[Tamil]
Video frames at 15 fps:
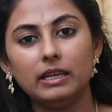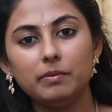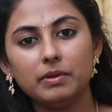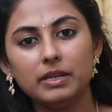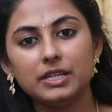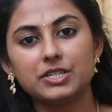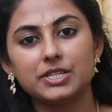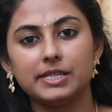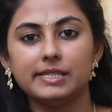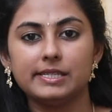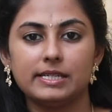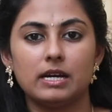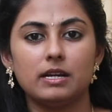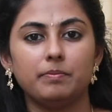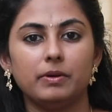எலிமினேஷனை
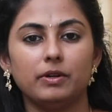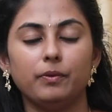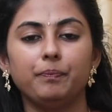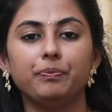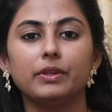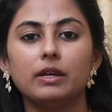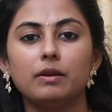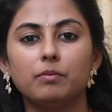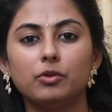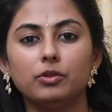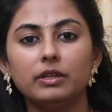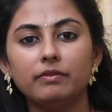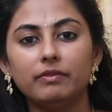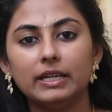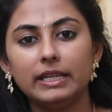ஸ்டார்ட் பண்ணும்
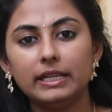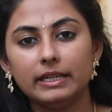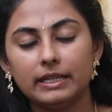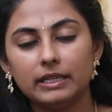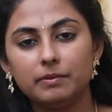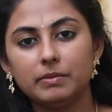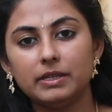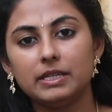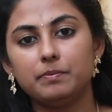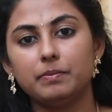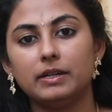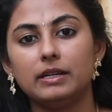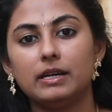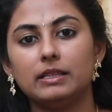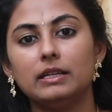முதல் வெளியில் எலிமினேட்
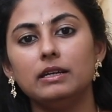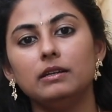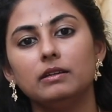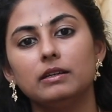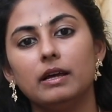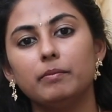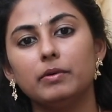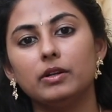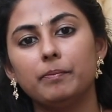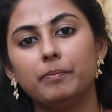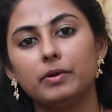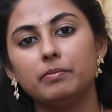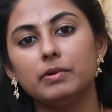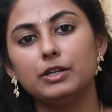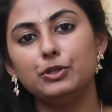பண்ணால் தான் நம்ம
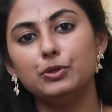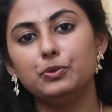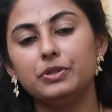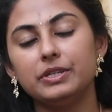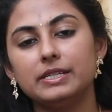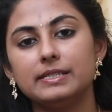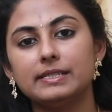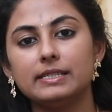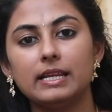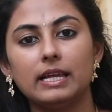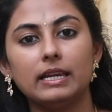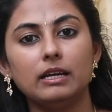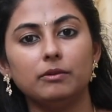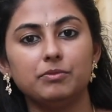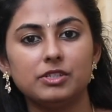அப்புறமா நியூட்ரியன்ஸை
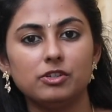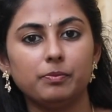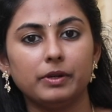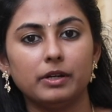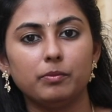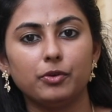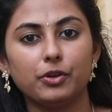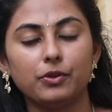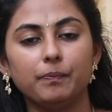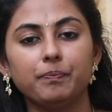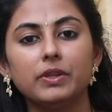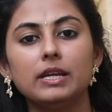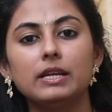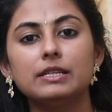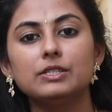நல்லா அப்சர்வ் பண்ண முடியும்
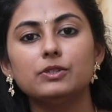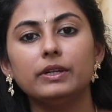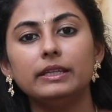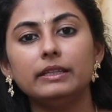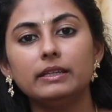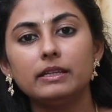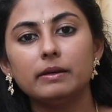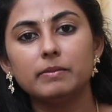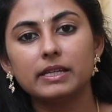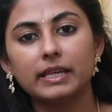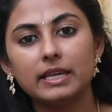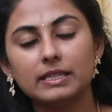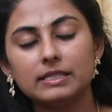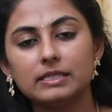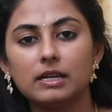ஸோ இதை நம்ம
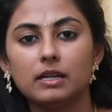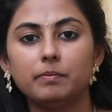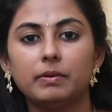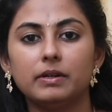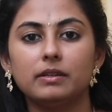கிக் ஸ்டார்ட்